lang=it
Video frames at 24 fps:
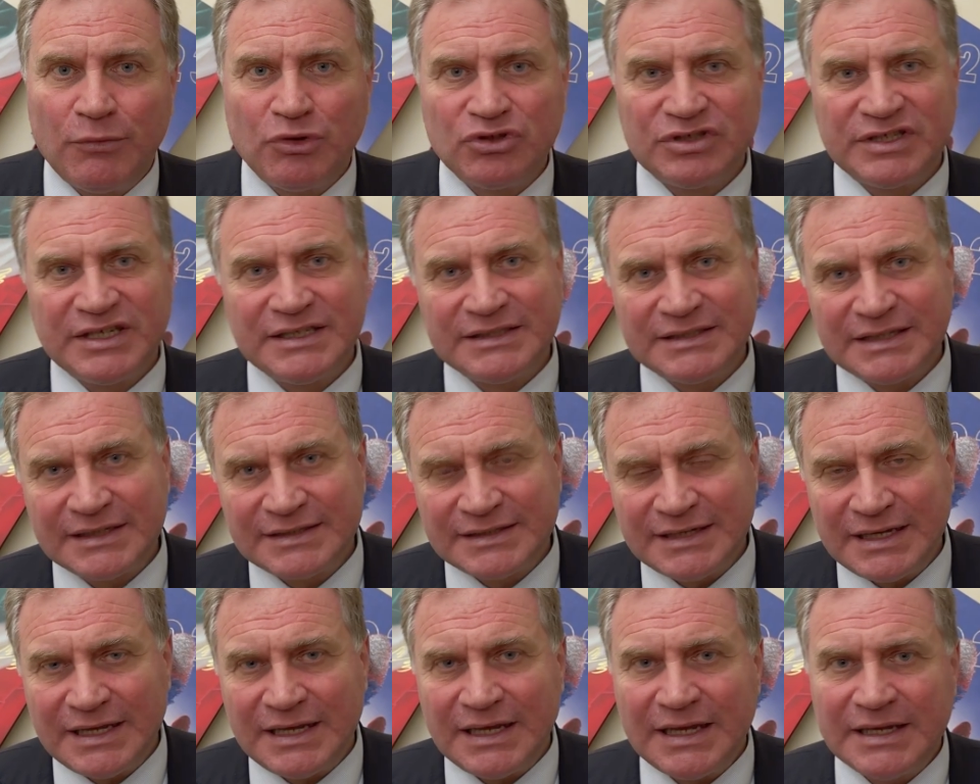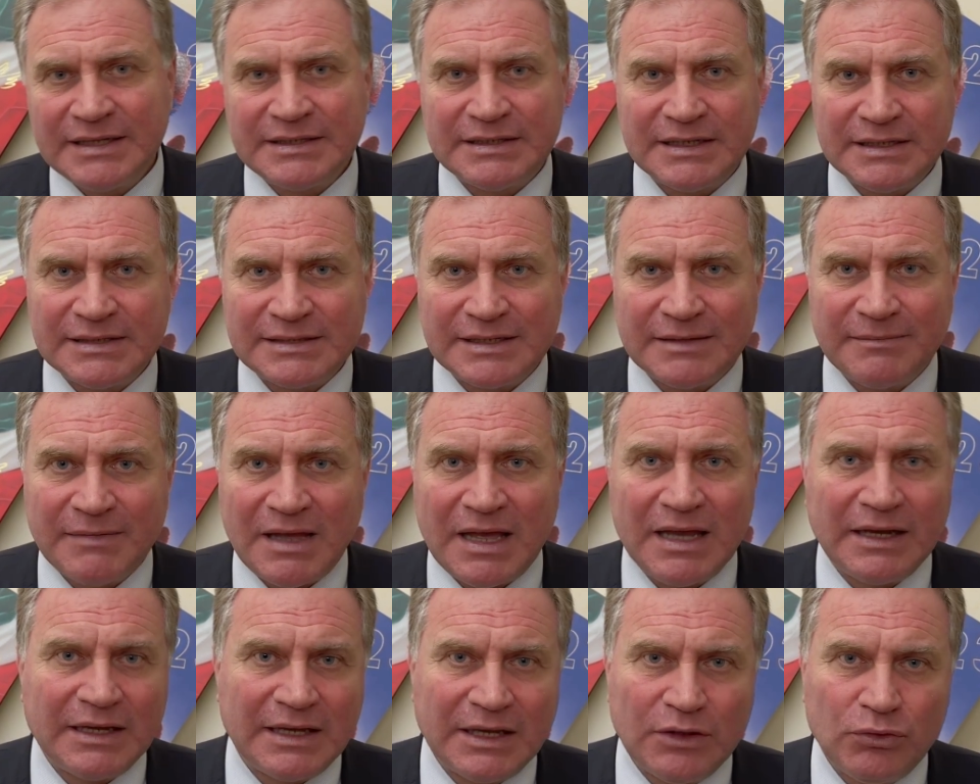senza se e senza
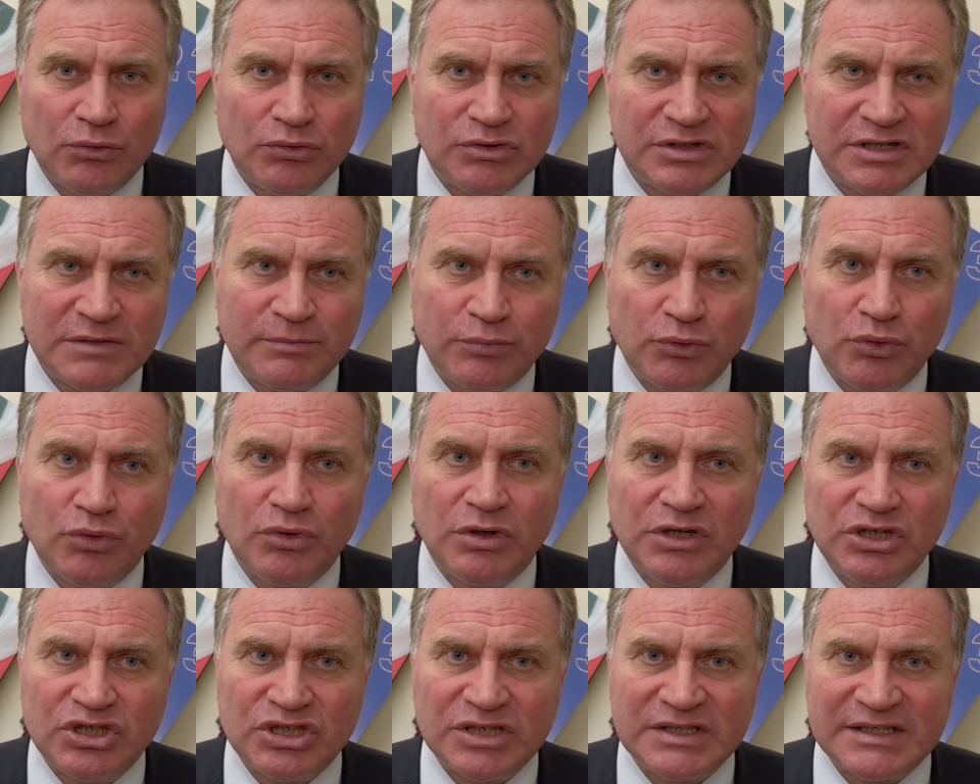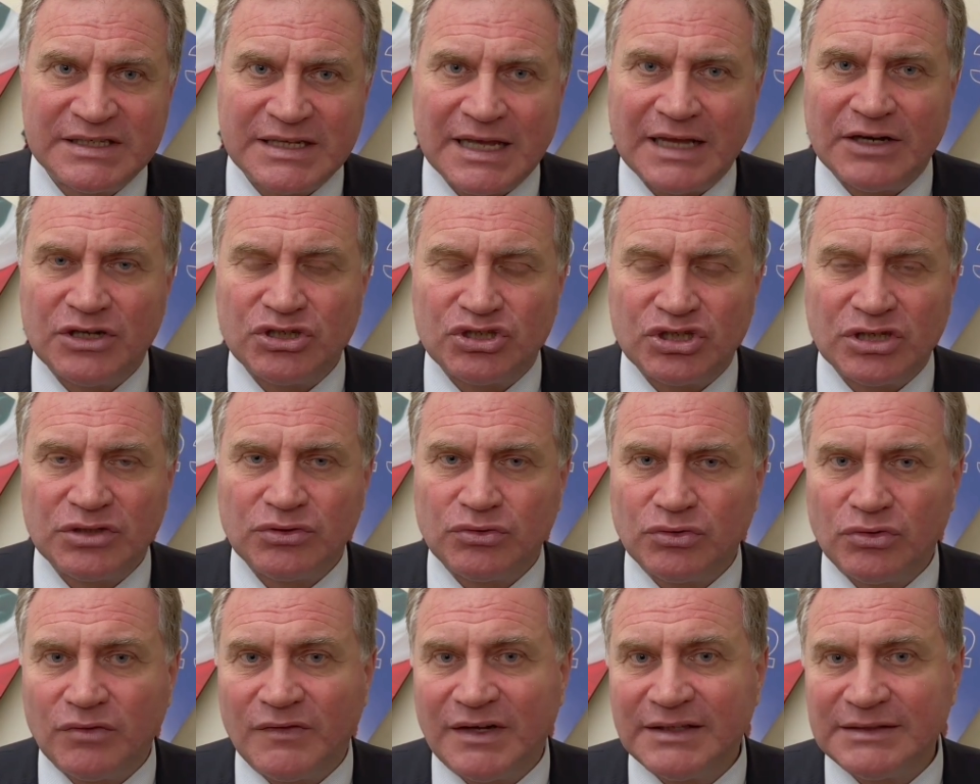ma che non si può licenziare
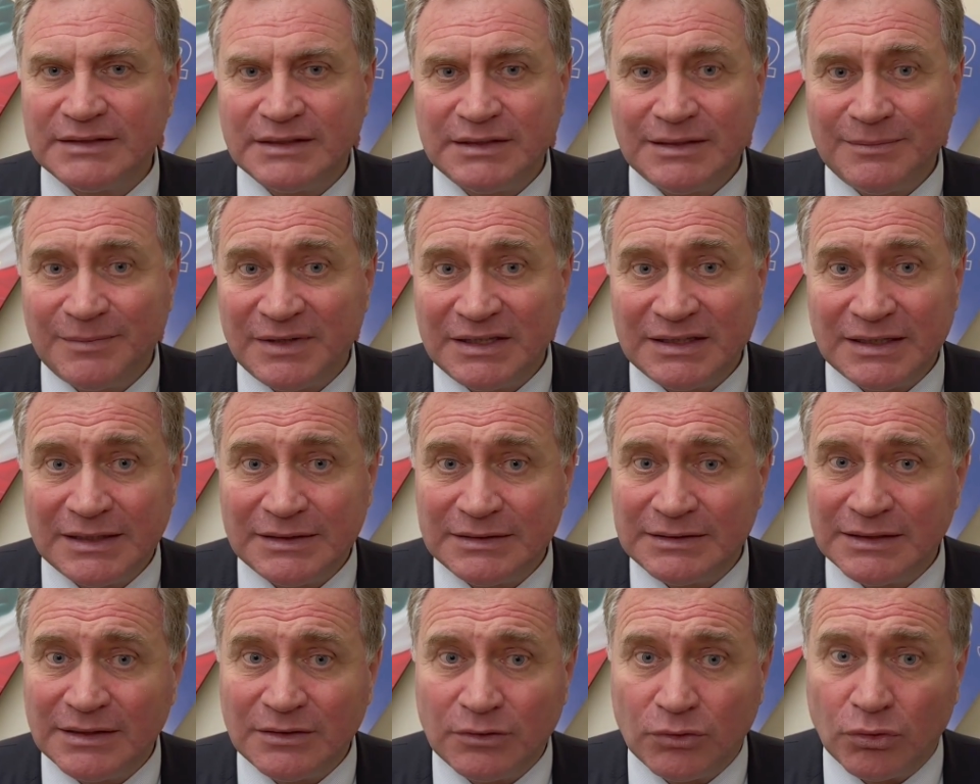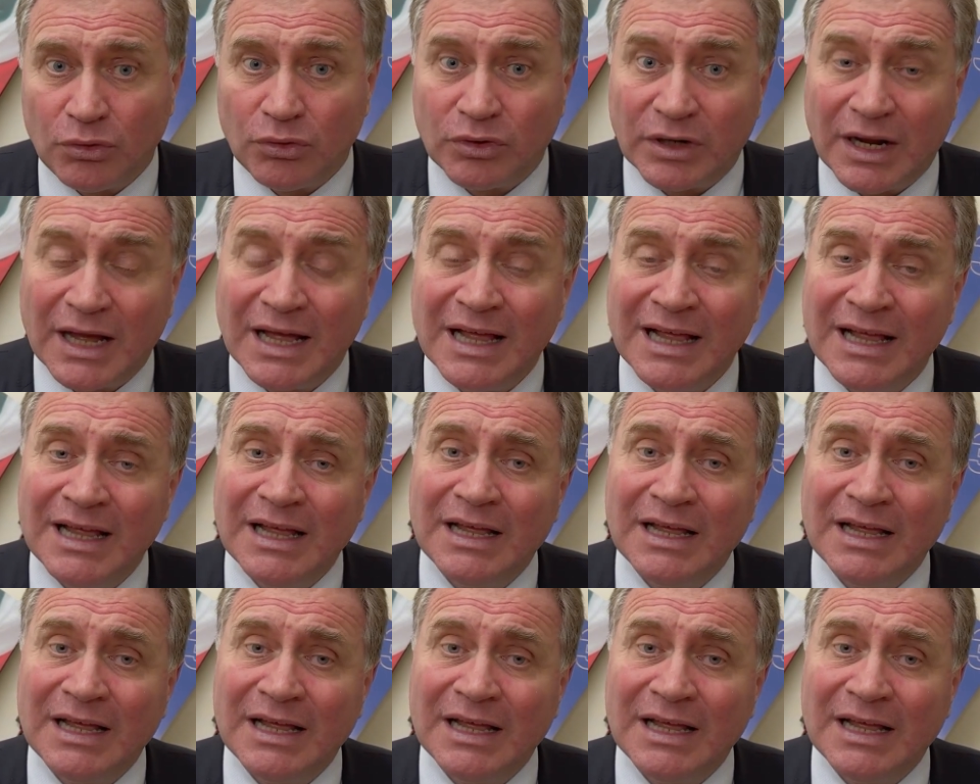190 dipendenti ancora,